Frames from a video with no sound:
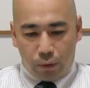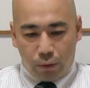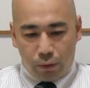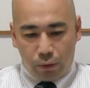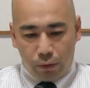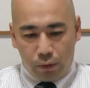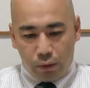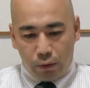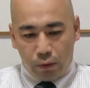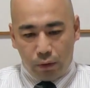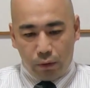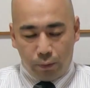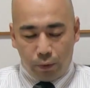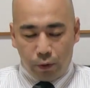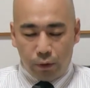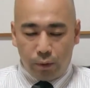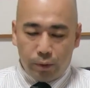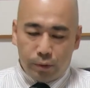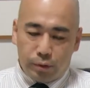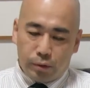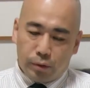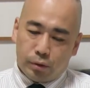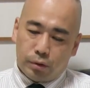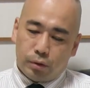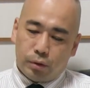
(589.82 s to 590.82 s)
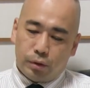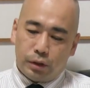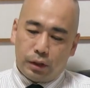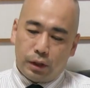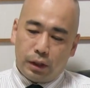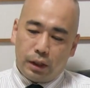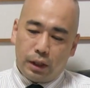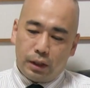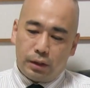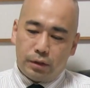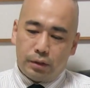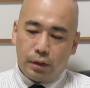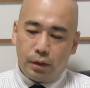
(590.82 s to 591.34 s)
こういうものを総称し
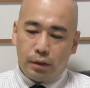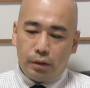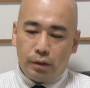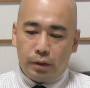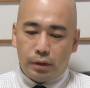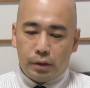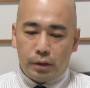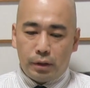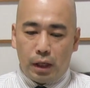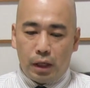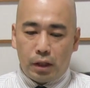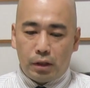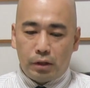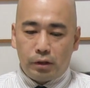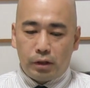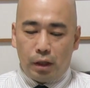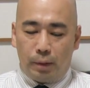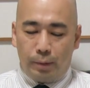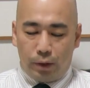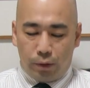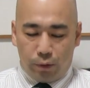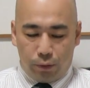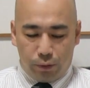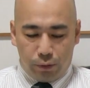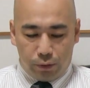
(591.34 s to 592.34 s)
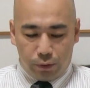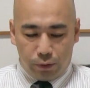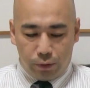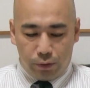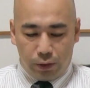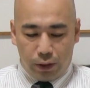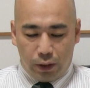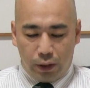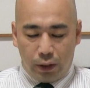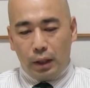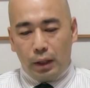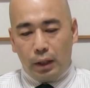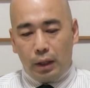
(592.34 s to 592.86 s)
て SNS 悪玉論という
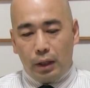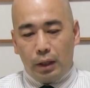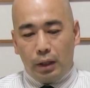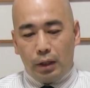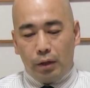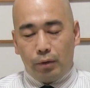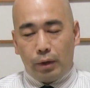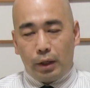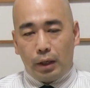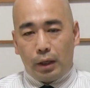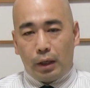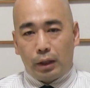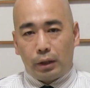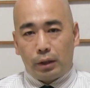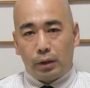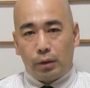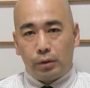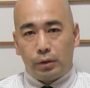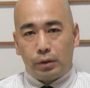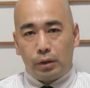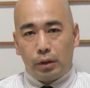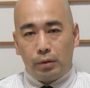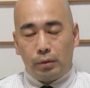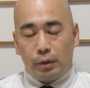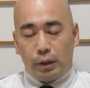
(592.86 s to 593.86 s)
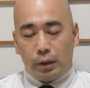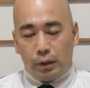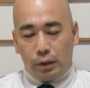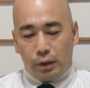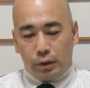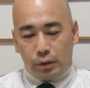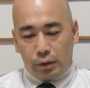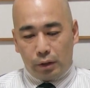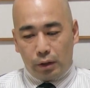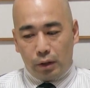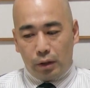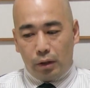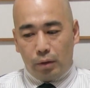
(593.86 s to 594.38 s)
ね、えー、言われ方をしてるわけで
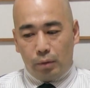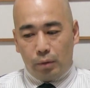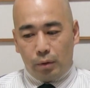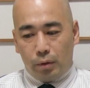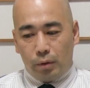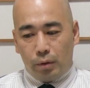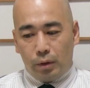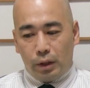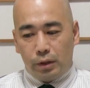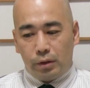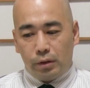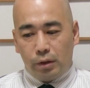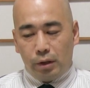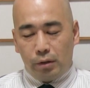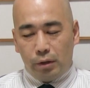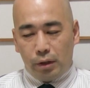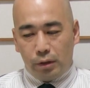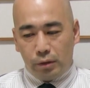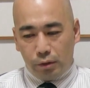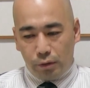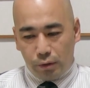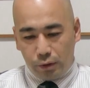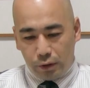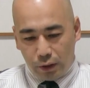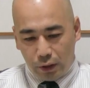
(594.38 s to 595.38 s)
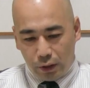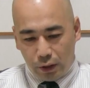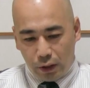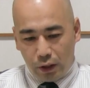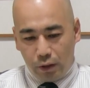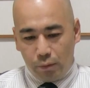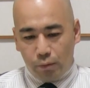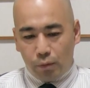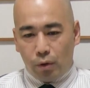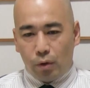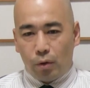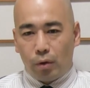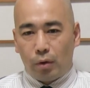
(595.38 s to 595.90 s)
すけれども、SNS のせいで
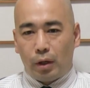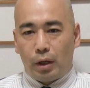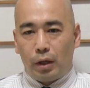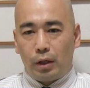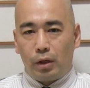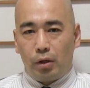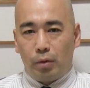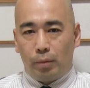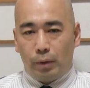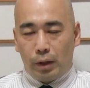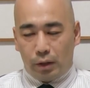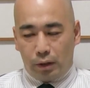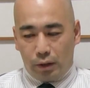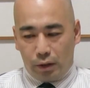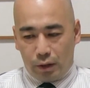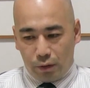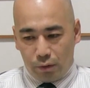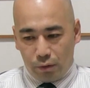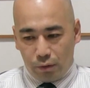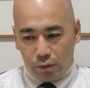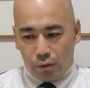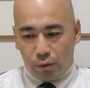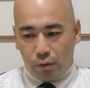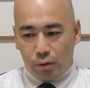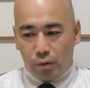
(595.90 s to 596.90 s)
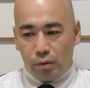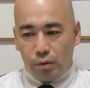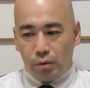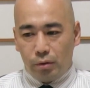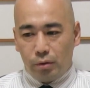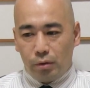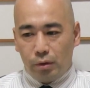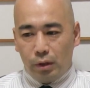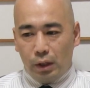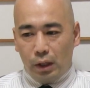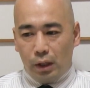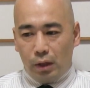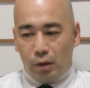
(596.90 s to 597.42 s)
陰謀論が広まってるとい
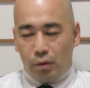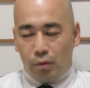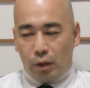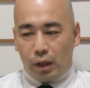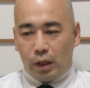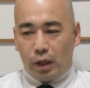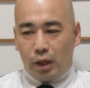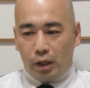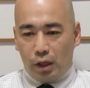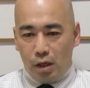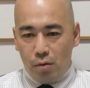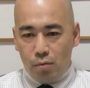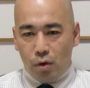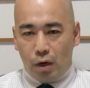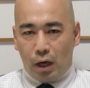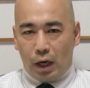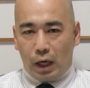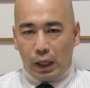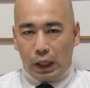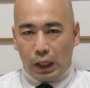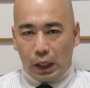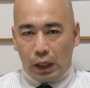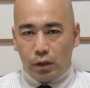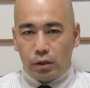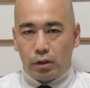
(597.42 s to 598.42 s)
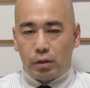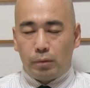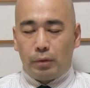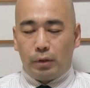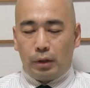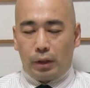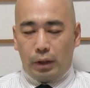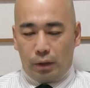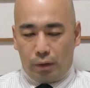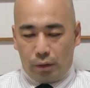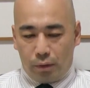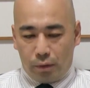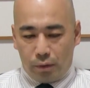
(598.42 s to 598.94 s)
うわけでも必ずしも
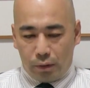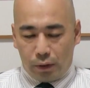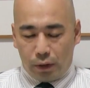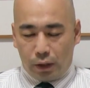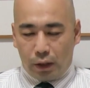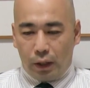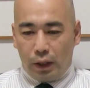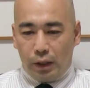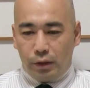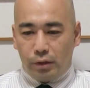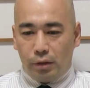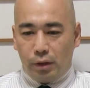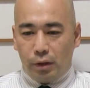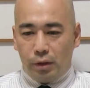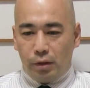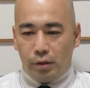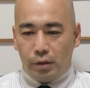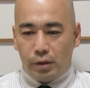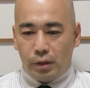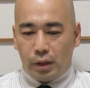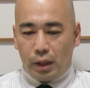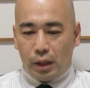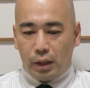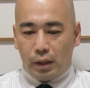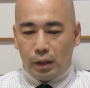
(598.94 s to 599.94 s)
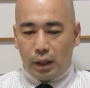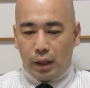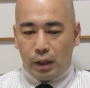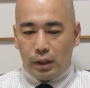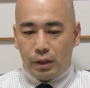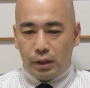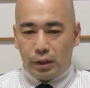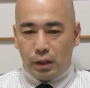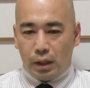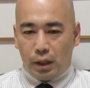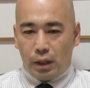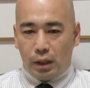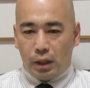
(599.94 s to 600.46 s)
ないと。だから SNS がない
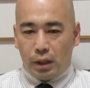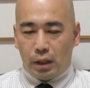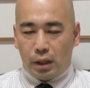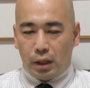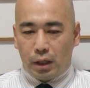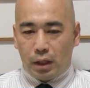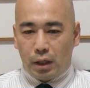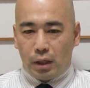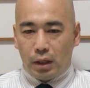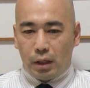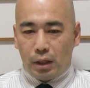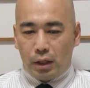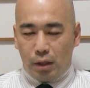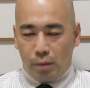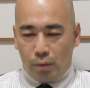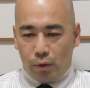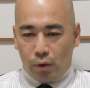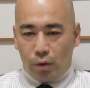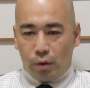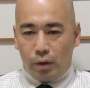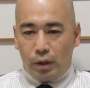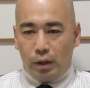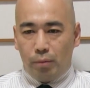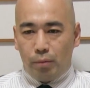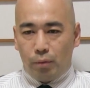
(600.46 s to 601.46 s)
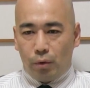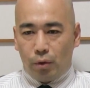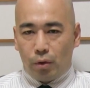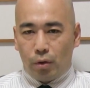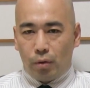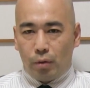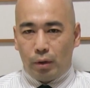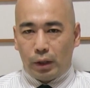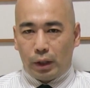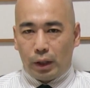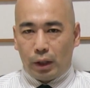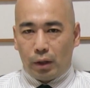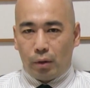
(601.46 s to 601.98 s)
時代でも陰謀
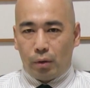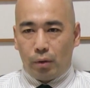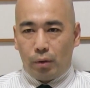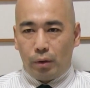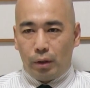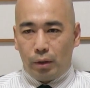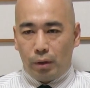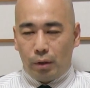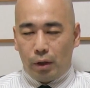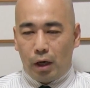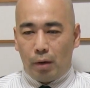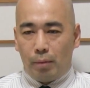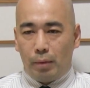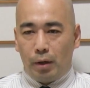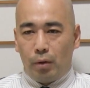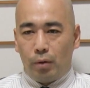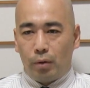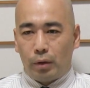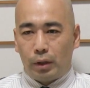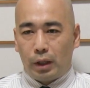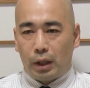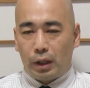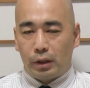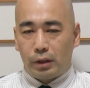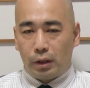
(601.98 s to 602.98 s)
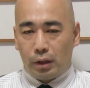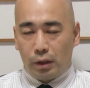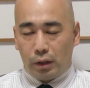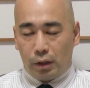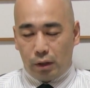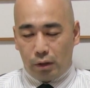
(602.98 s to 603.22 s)
論は結構いろいろ幅を利かせ